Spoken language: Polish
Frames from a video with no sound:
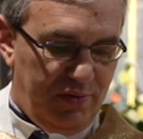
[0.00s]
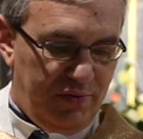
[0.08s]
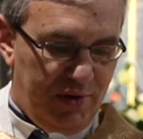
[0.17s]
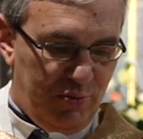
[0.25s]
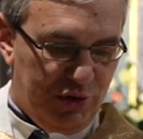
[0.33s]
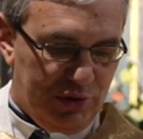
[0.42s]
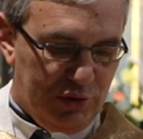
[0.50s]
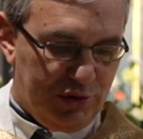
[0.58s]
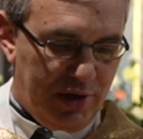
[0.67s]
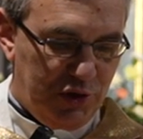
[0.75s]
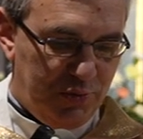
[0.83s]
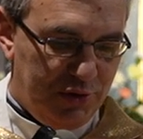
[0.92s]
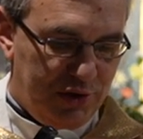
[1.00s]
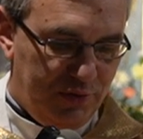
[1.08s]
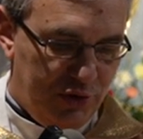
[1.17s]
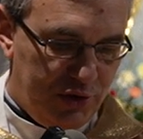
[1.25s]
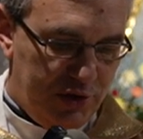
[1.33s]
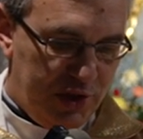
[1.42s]
Wiemy, że zostaliśmy
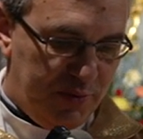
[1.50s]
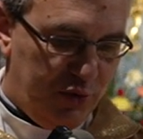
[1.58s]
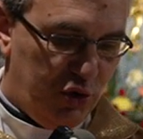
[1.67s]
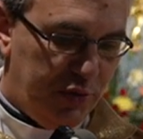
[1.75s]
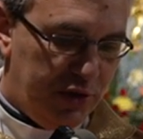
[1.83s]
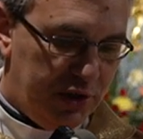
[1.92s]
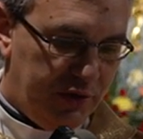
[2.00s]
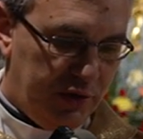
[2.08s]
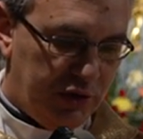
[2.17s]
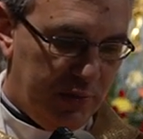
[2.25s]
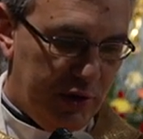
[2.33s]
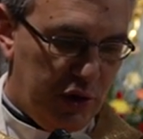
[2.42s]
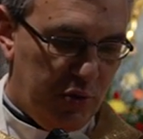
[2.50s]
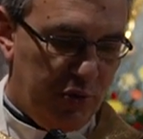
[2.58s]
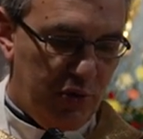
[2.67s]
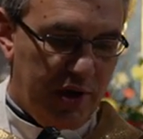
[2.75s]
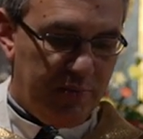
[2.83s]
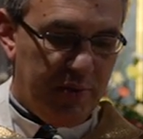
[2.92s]
stworzeni na podobieństwo samego
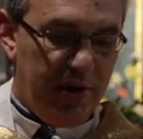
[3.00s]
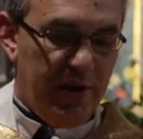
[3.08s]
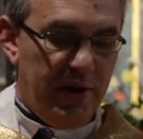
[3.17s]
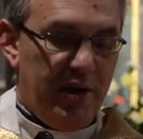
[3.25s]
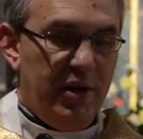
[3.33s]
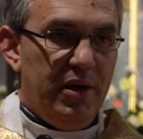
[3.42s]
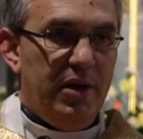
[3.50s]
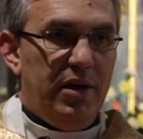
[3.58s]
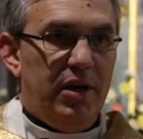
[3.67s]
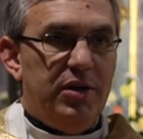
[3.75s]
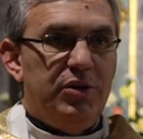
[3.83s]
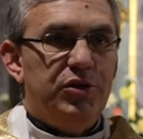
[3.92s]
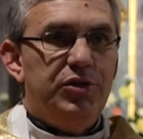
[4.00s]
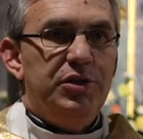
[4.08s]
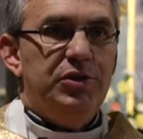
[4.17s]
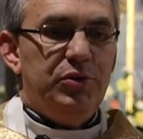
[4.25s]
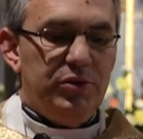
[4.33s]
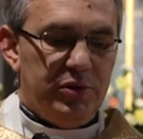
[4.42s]
Boga, ale jakże
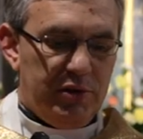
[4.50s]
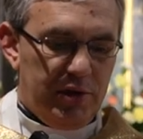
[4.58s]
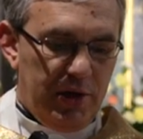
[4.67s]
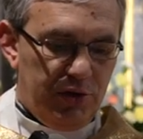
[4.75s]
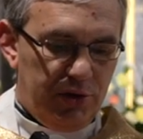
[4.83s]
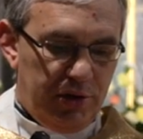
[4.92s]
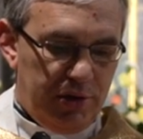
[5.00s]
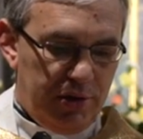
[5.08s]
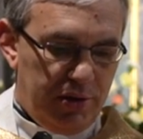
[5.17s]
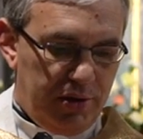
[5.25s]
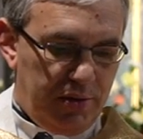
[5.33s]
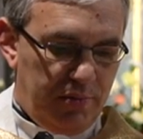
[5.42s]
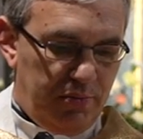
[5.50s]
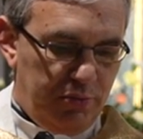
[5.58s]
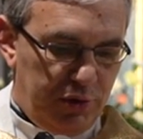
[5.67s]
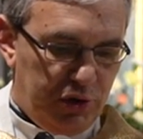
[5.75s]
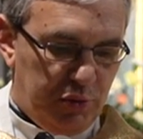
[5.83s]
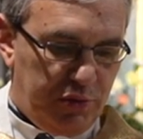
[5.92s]
często jest tak, że
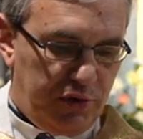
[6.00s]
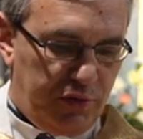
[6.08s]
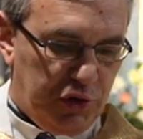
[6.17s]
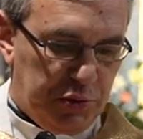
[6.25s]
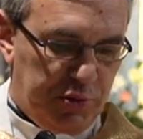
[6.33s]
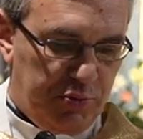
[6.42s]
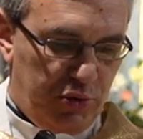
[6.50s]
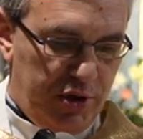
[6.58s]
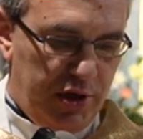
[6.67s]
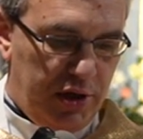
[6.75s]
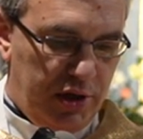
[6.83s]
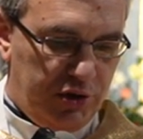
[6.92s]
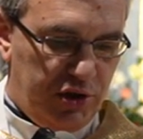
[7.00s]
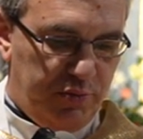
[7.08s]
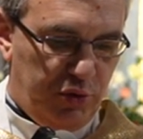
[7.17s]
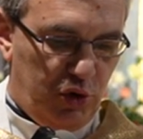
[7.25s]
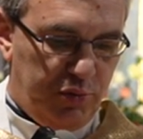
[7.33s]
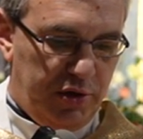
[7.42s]
my sobie tworzymy Boga na nasze
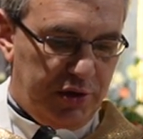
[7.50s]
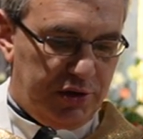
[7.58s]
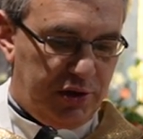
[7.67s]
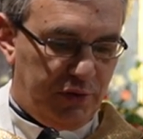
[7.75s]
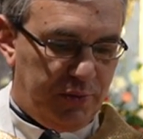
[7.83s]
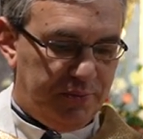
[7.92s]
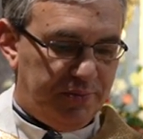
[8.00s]
podobieństwo.